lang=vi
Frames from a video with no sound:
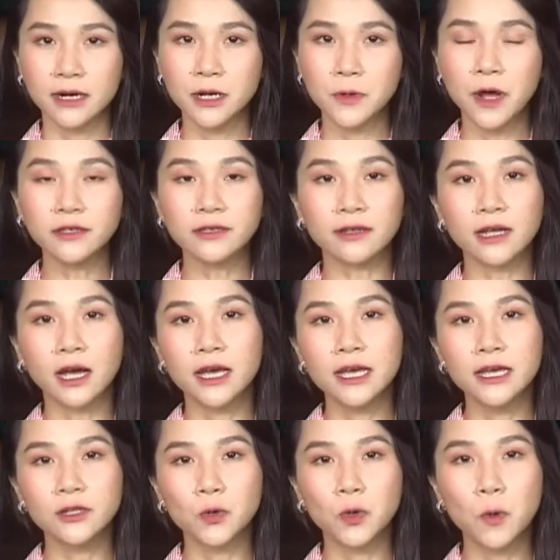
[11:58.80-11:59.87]
Điều đó cho
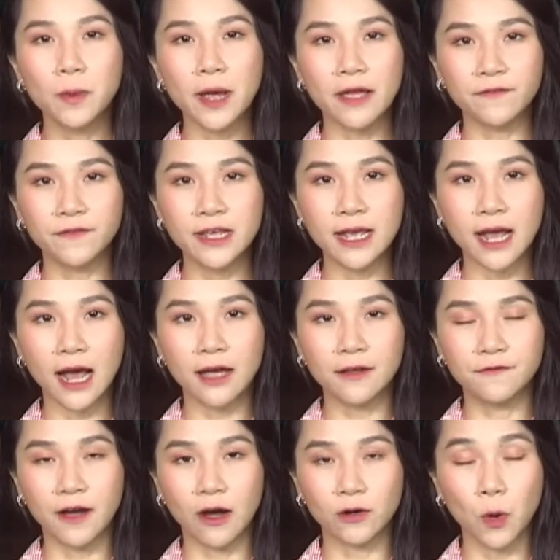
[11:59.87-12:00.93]
thấy thu hút
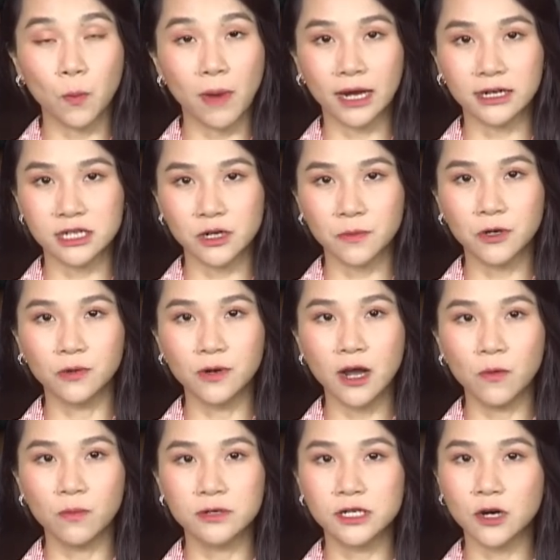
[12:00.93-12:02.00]
FDI vào đồng bằng sông Cửu
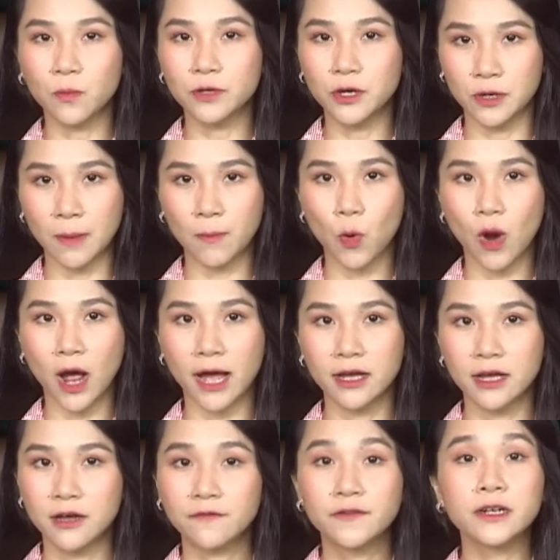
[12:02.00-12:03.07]
Long trong nhiều năm qua
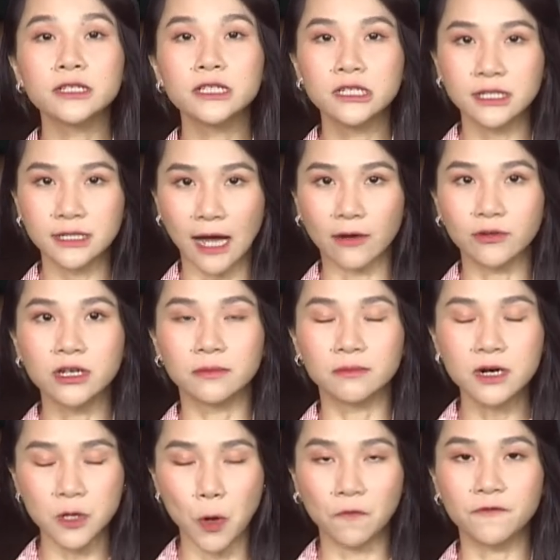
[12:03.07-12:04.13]
vẫn chưa tạo được
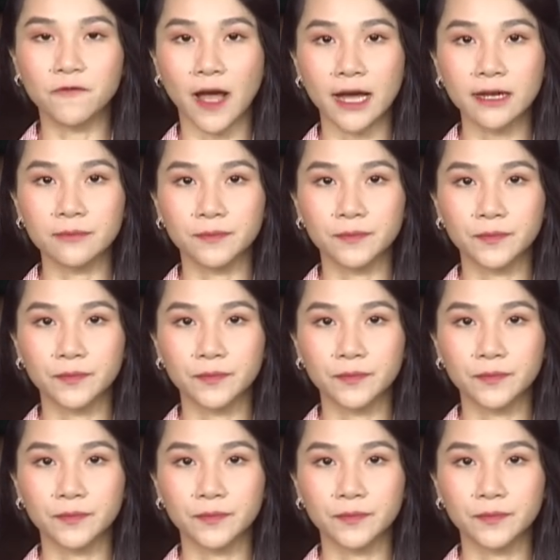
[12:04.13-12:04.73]
bước đột phá.